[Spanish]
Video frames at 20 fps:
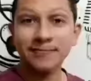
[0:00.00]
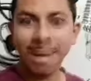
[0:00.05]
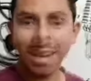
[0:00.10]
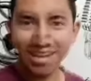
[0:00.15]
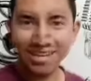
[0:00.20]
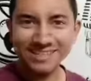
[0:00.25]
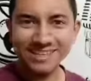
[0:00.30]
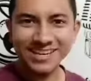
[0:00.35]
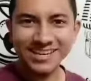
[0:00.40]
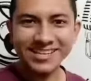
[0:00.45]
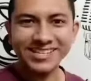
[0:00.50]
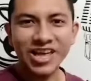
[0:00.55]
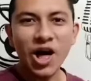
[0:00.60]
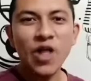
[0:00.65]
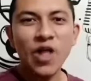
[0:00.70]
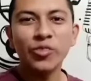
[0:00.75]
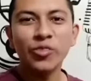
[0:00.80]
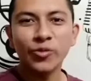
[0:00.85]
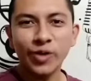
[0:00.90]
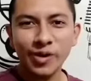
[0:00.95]

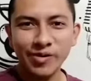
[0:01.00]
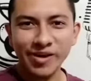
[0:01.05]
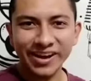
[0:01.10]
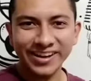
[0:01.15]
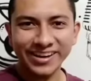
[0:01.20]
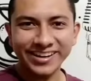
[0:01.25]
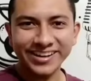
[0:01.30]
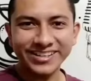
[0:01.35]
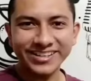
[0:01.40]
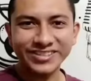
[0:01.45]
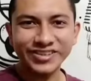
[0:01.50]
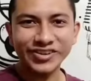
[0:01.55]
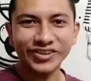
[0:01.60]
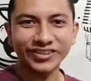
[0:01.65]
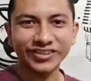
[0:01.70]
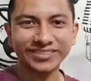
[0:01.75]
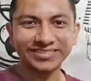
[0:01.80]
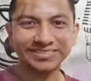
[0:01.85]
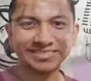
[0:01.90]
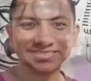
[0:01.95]
Gracias, nueva
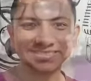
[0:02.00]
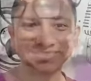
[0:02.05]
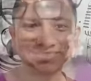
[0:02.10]
generación.